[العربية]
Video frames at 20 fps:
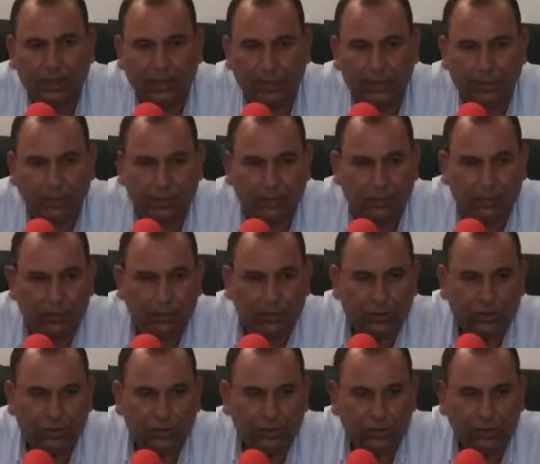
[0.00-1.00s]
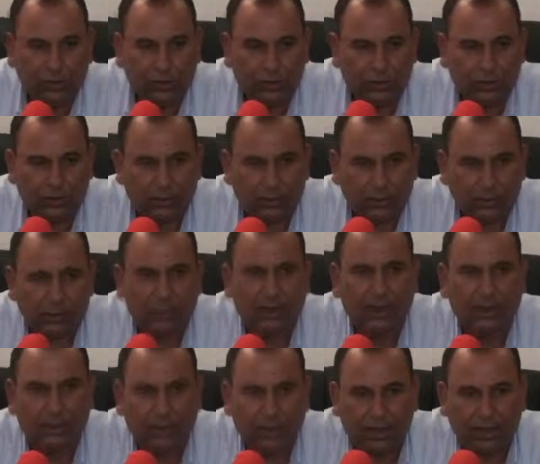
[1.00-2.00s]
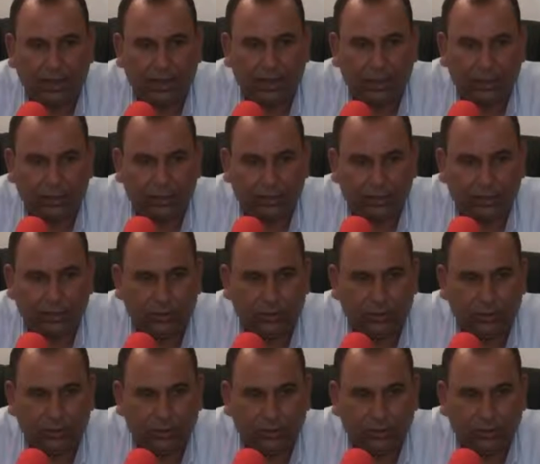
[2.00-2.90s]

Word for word: كاينين الشهود كاينين ثلاثه الشهود